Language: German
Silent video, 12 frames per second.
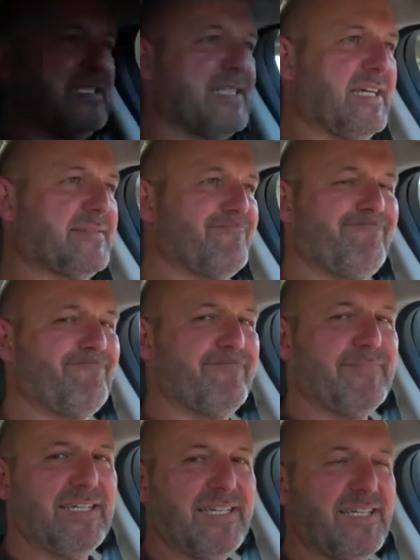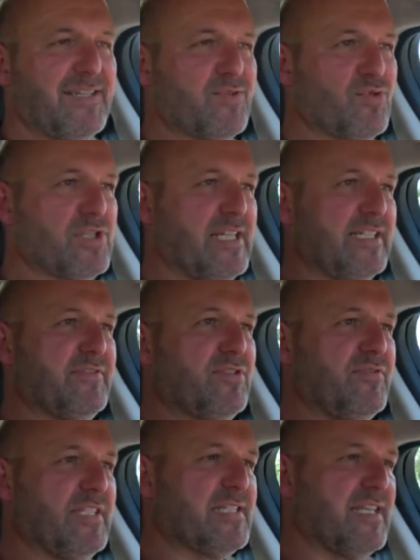die sagt, N mm, -n, mm, so schnell wie
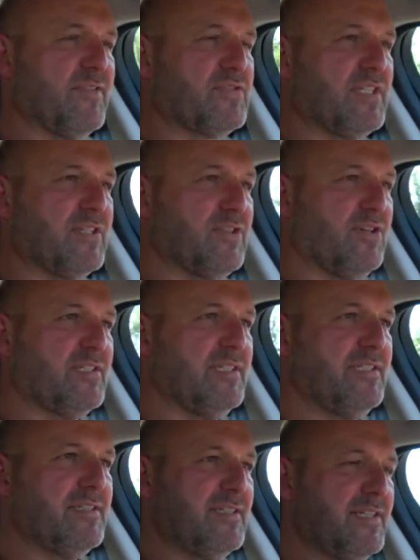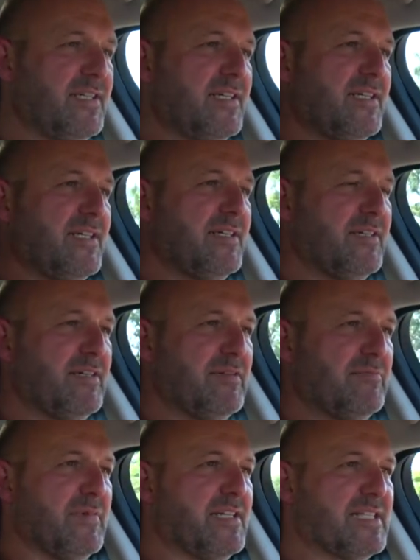du willst darfst du dann doch nicht.
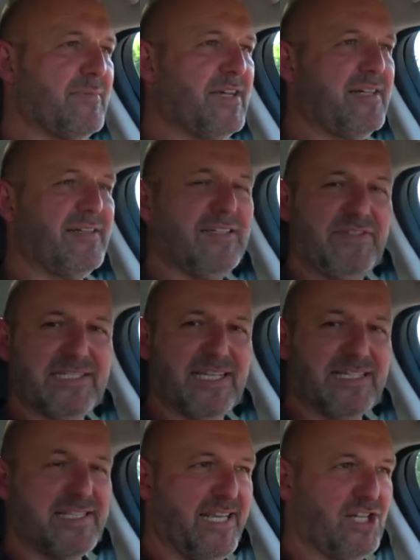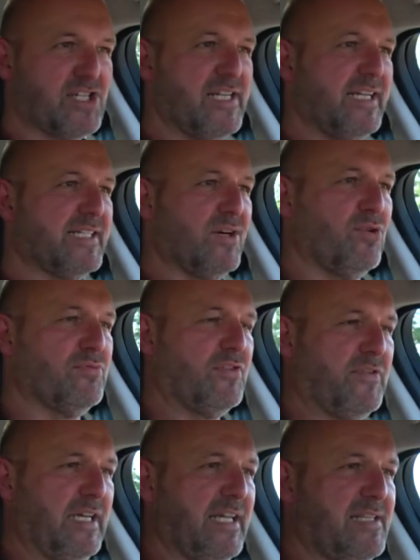Man ist aber, wie gesagt, sehr schnell da oben. Ich
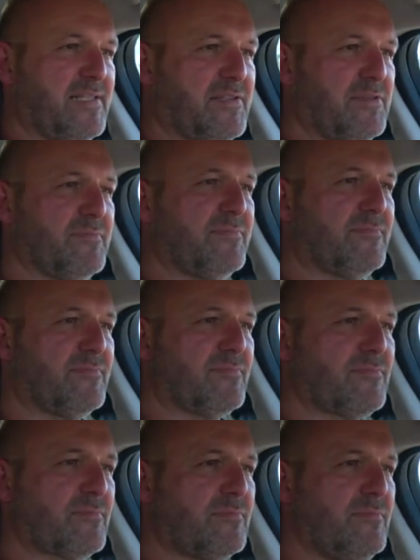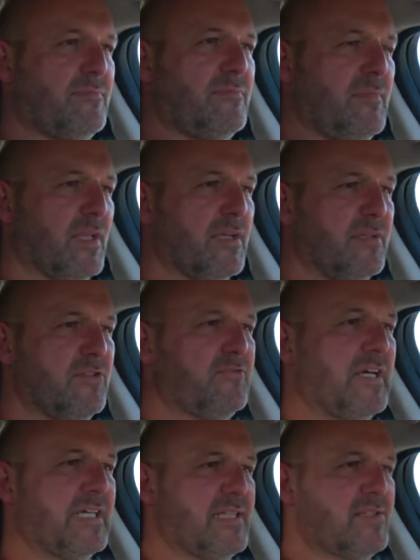fahre jetzt, ich
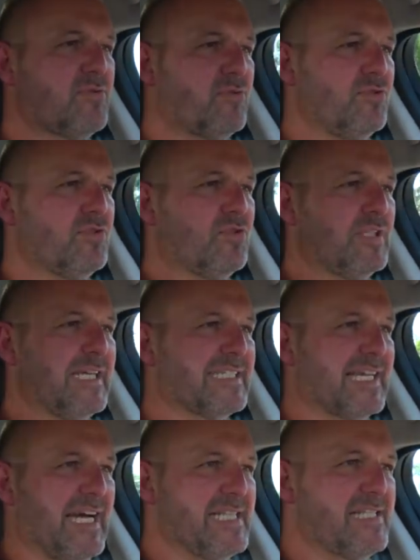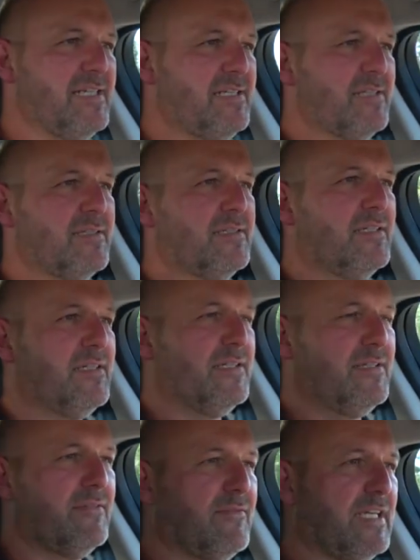jetzt rund 130,
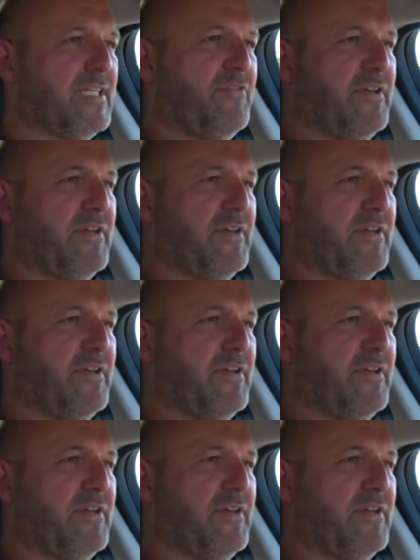weil der